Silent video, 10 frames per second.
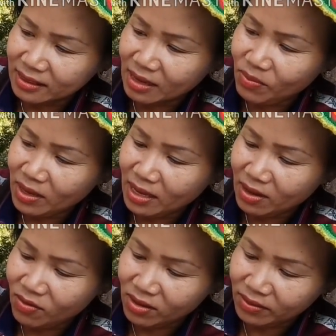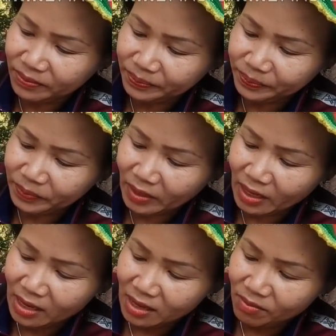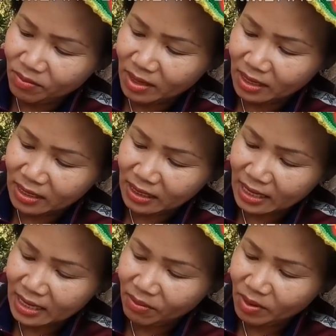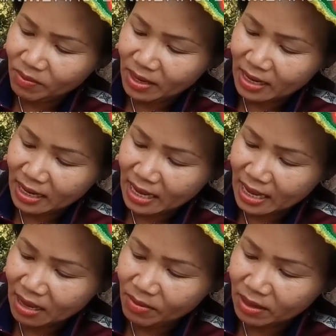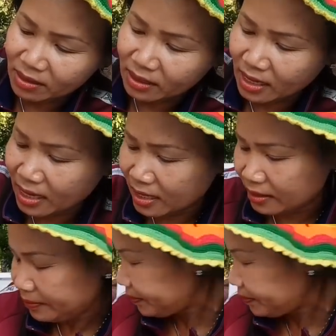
ใส่ไปให้ก่อนมะเขือเทศ ยังไม่มีนะคะ มะเขือเทศ